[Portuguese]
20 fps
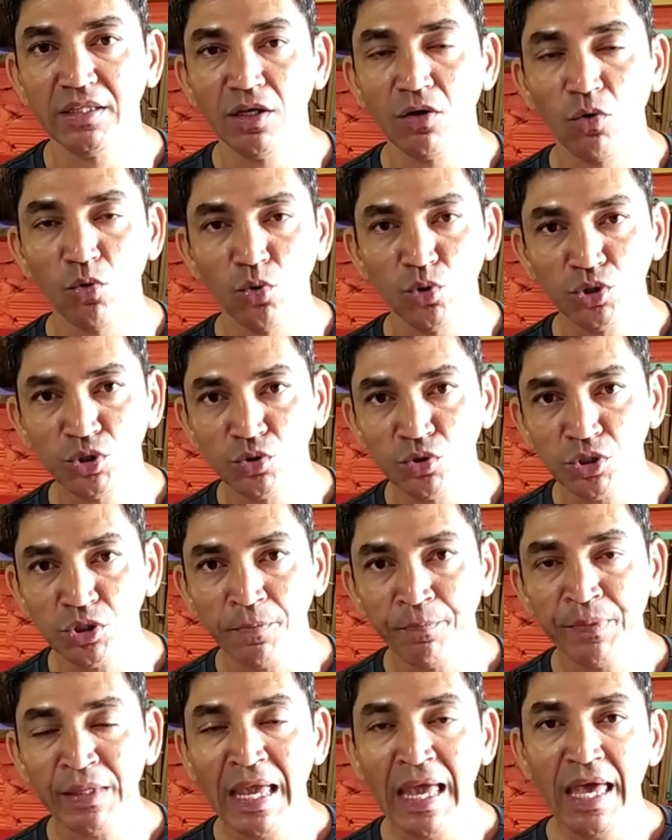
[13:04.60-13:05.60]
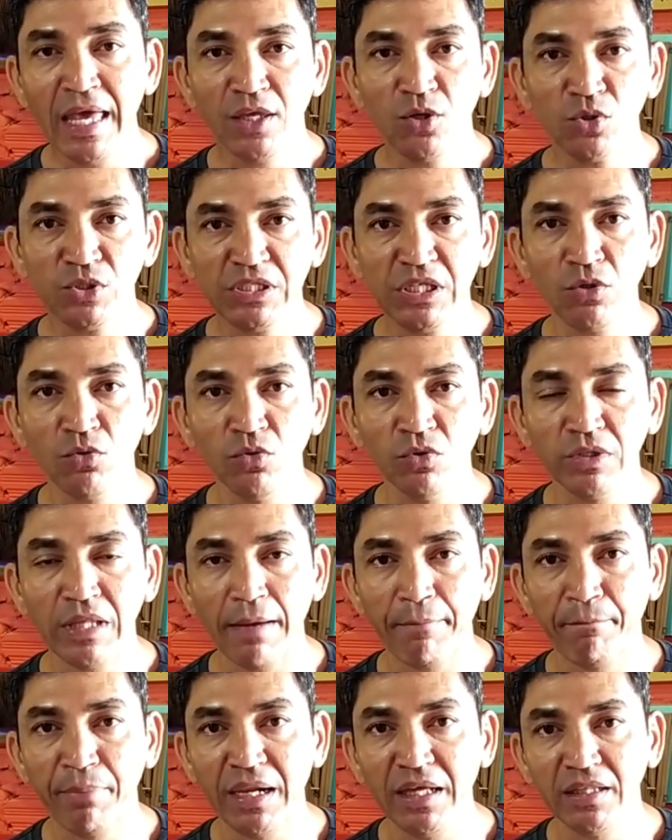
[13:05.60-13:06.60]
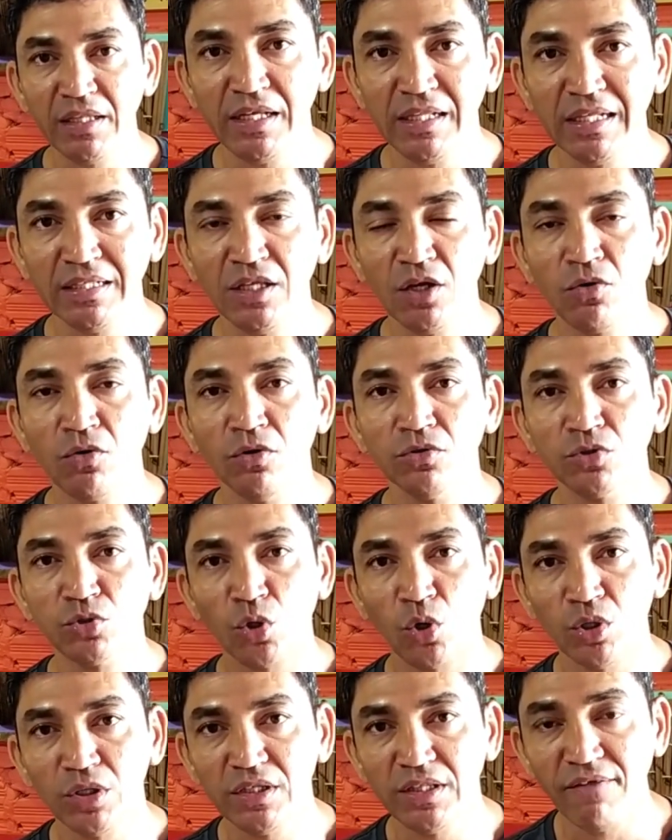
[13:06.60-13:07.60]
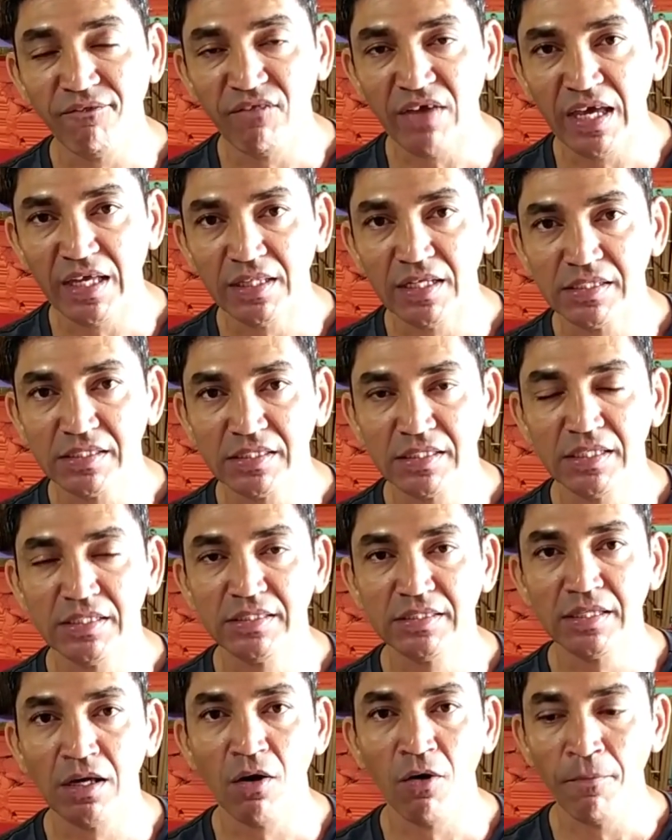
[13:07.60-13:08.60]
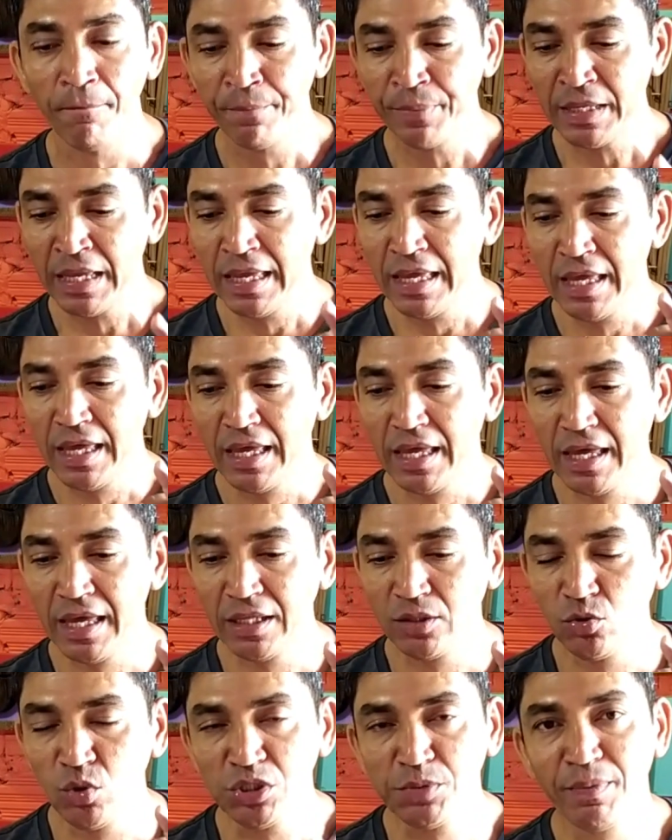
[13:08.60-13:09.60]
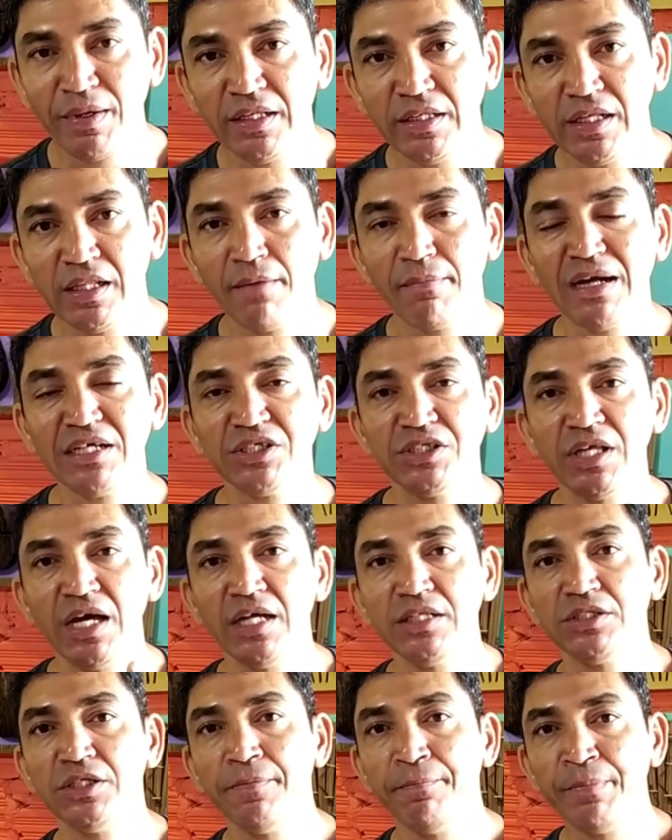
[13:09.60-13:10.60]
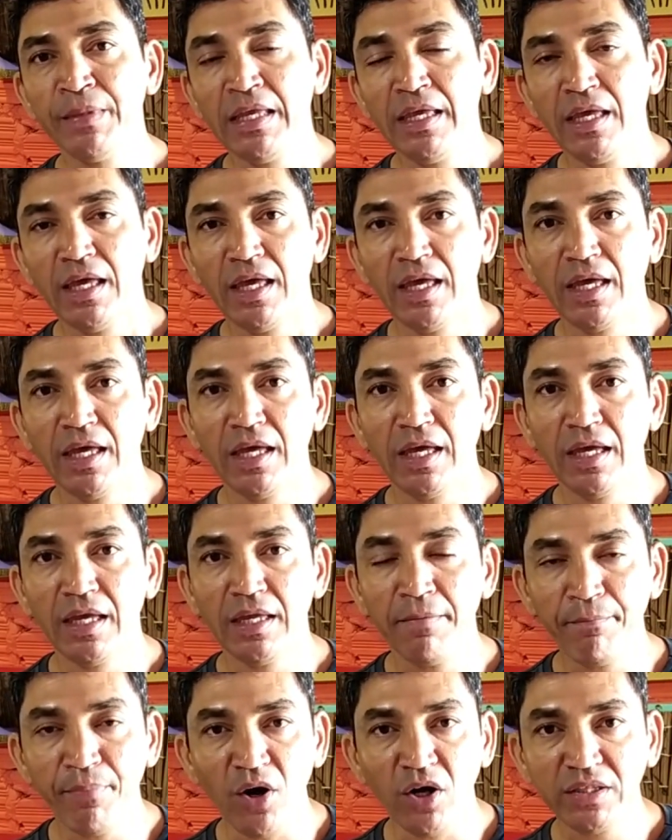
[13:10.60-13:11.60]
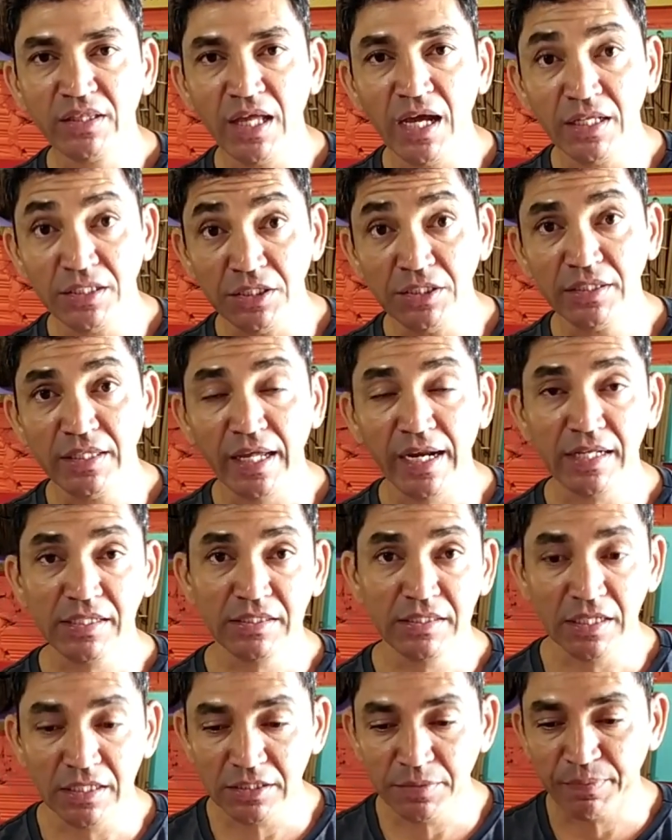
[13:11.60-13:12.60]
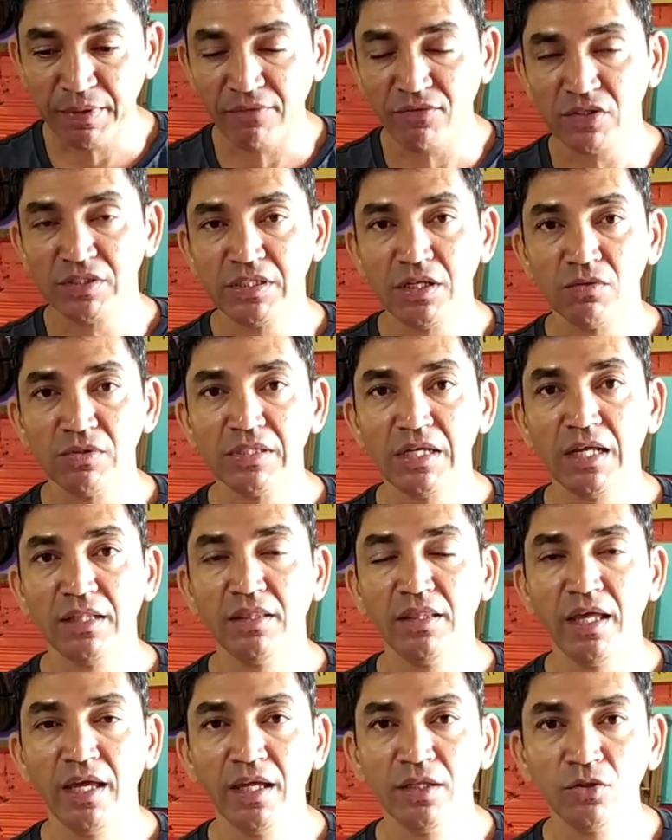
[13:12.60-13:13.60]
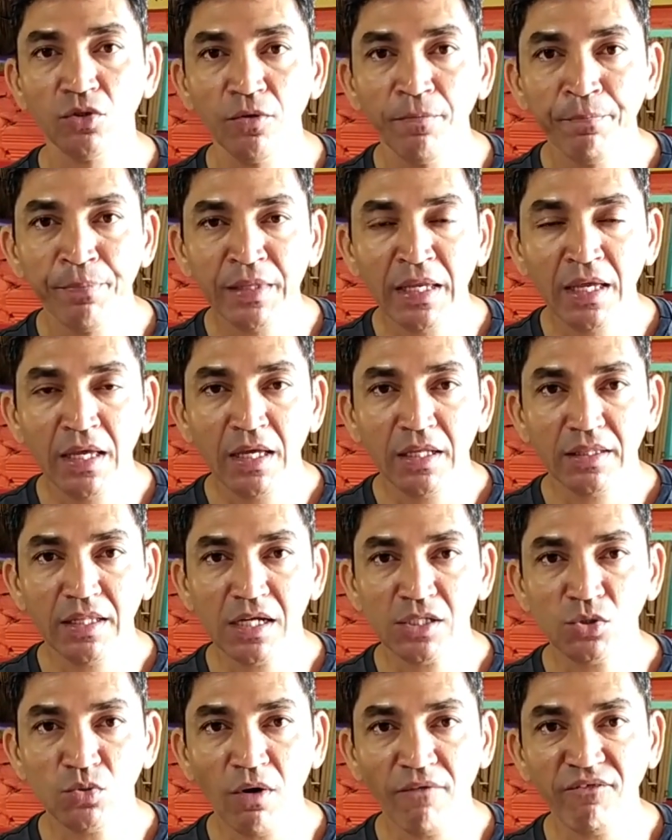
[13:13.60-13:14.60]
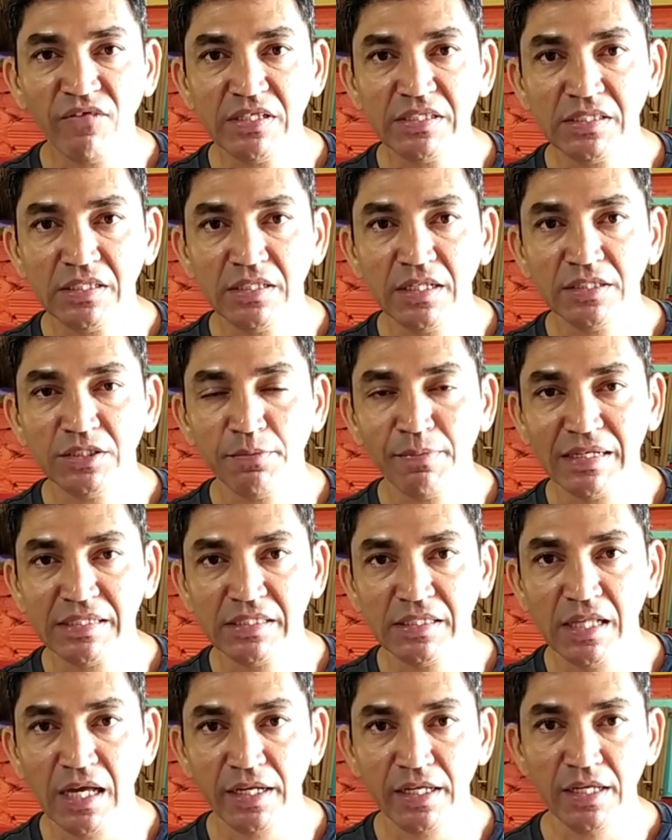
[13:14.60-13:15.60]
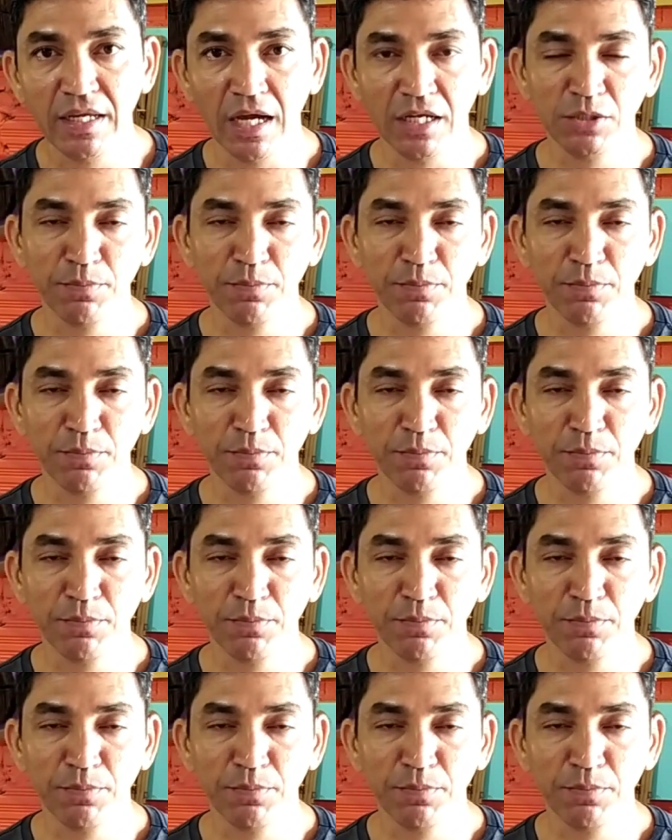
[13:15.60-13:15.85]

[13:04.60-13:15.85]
de custos, e o segundo é a planilha de controle de vendas, que são é, duas planilhas bastante é, importantes e interessantes para você usar dentro da sua oficina de macenaria.